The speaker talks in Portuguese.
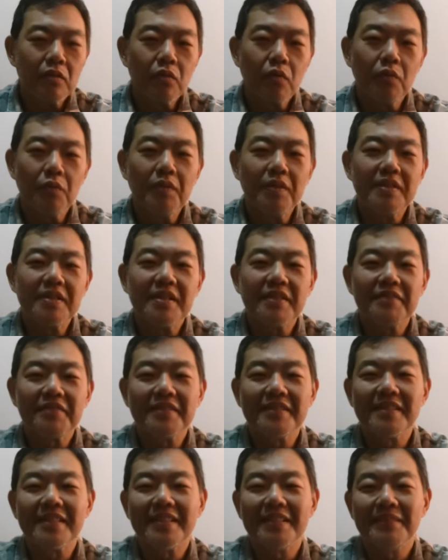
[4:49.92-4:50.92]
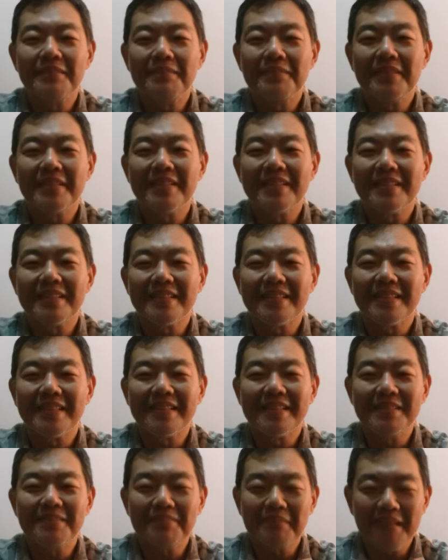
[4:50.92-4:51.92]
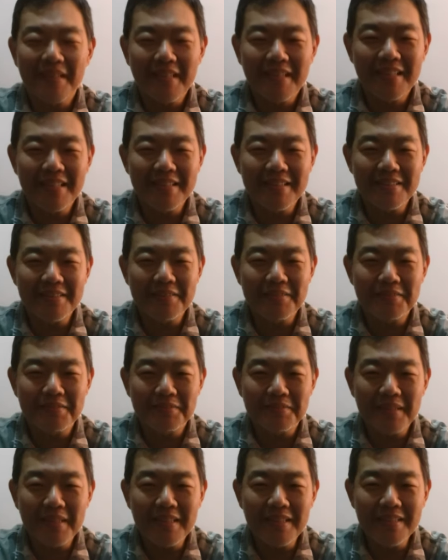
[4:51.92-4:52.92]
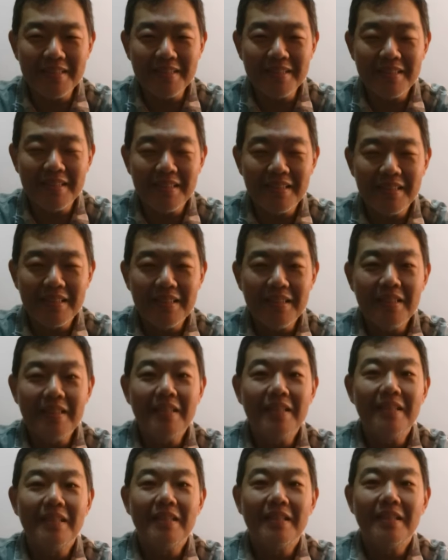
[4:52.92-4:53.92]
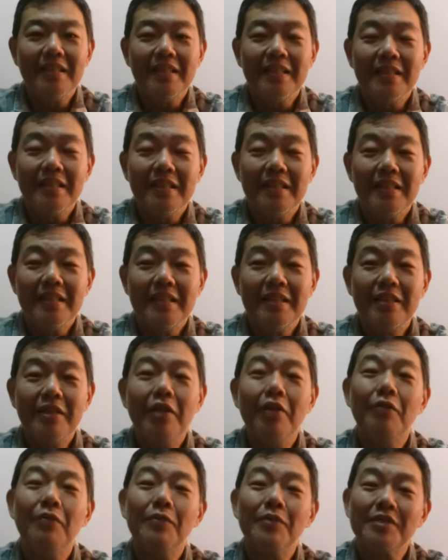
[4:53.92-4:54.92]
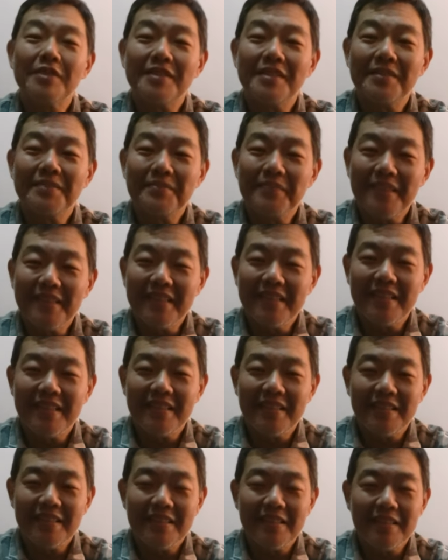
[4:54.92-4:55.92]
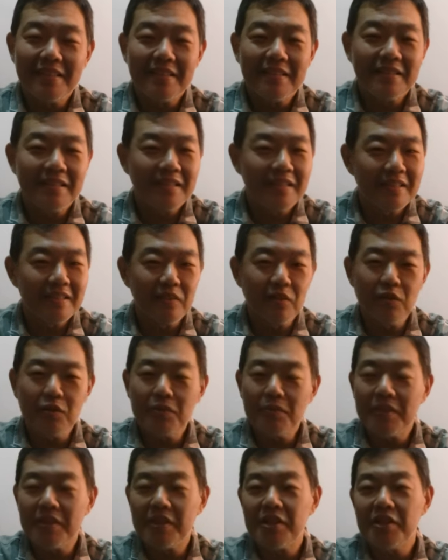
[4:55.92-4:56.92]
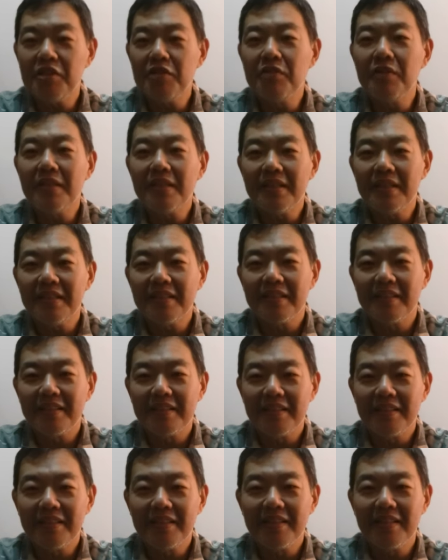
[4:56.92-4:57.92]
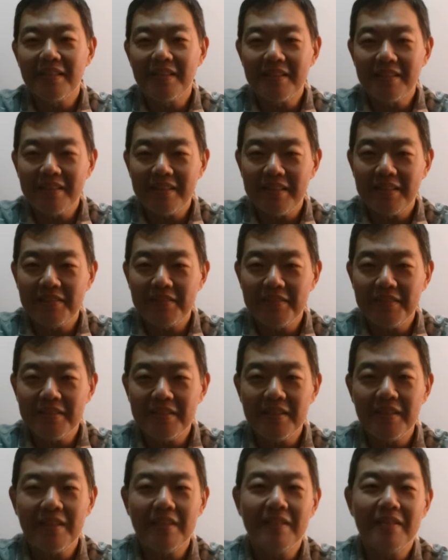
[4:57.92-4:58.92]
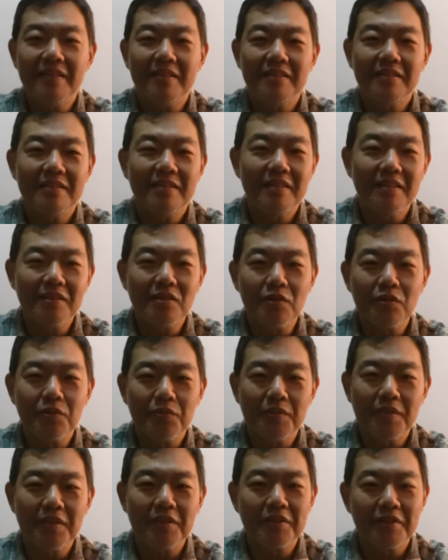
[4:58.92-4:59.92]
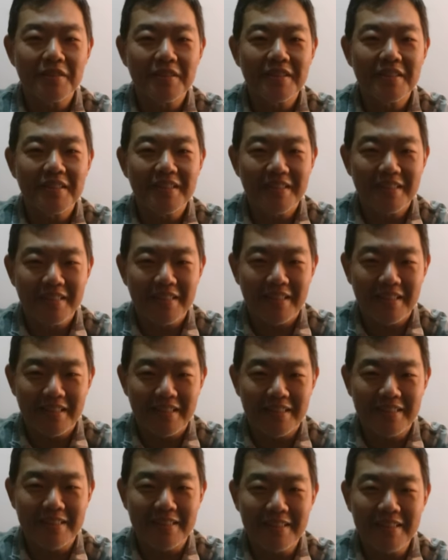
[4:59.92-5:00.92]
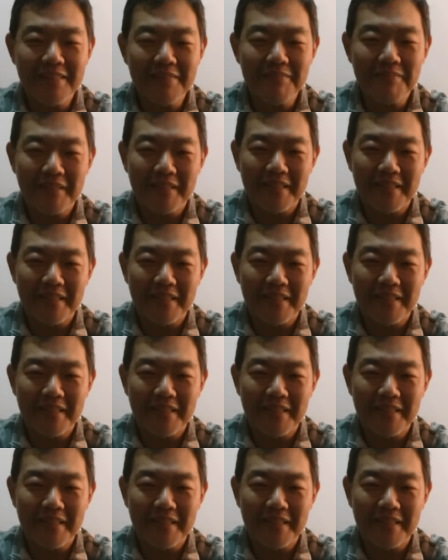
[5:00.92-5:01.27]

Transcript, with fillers: Comecei a fazer a limpeza na espada, tudo mais. E eu mostrei para ele vocês não imaginam a alegria que ele teve de descobrir que eu adquiri ela, né?